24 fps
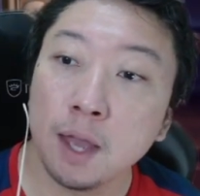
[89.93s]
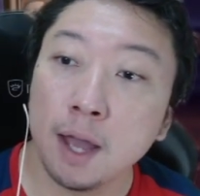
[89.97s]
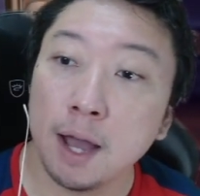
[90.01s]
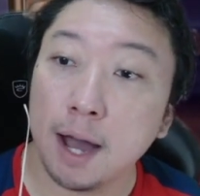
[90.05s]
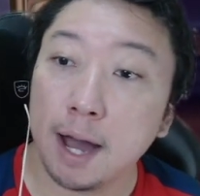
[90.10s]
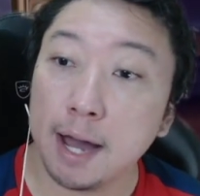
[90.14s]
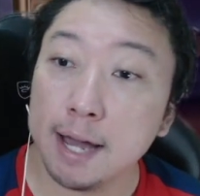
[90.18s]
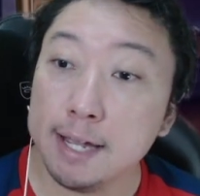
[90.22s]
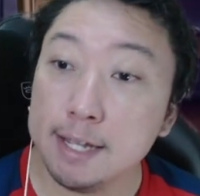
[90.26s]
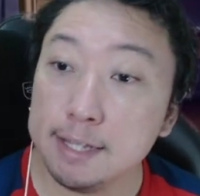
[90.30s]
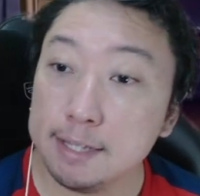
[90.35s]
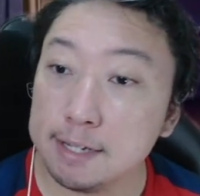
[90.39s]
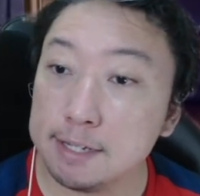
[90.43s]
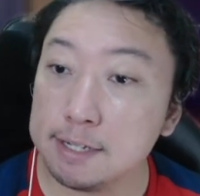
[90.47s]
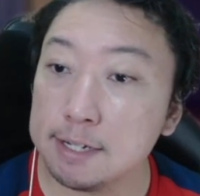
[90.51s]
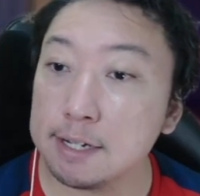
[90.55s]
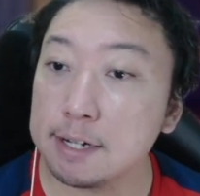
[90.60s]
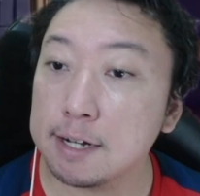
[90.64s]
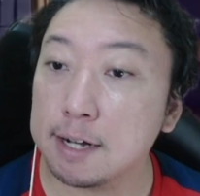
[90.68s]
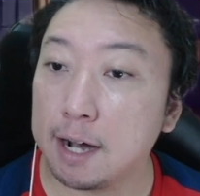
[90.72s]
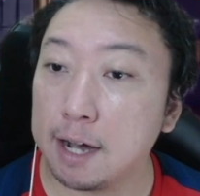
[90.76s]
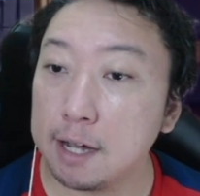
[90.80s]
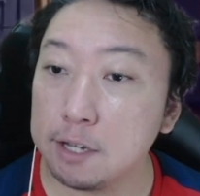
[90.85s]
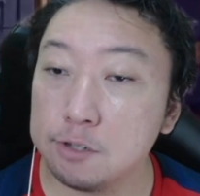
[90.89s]
Aí nesse
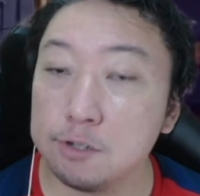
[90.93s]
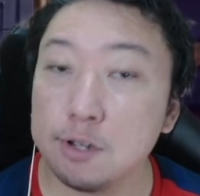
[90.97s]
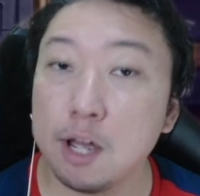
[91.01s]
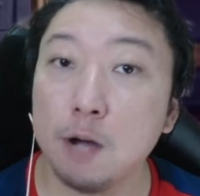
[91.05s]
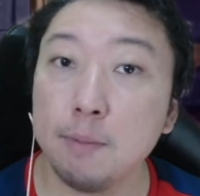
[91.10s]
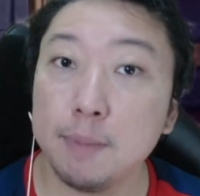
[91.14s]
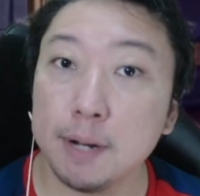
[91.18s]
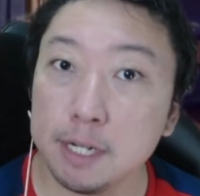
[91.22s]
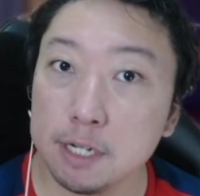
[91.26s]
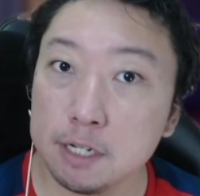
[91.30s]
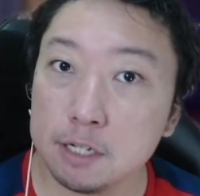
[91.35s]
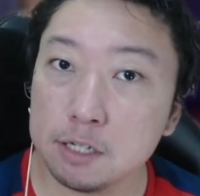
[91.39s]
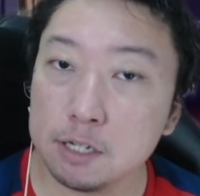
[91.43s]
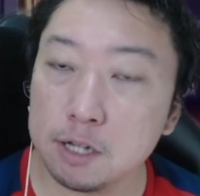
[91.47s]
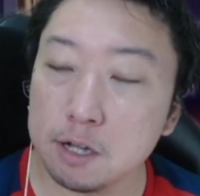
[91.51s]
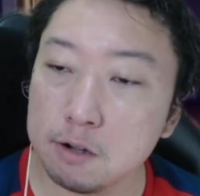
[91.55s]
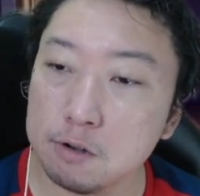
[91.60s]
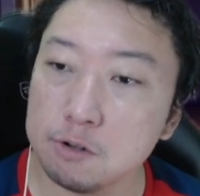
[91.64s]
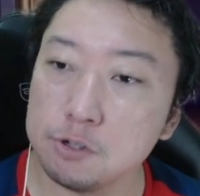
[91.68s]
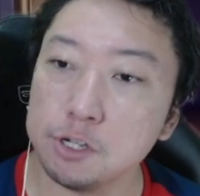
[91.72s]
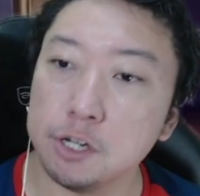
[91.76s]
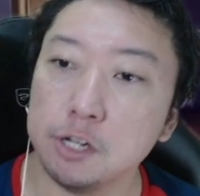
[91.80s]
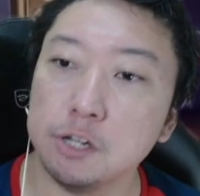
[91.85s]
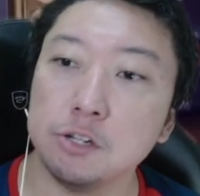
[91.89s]
caso é uma lição,
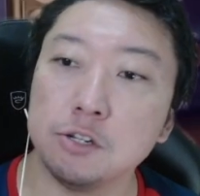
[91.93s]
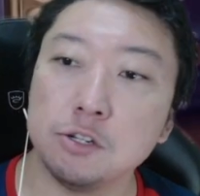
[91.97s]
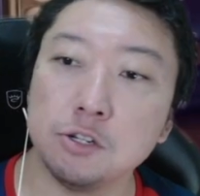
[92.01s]
gente.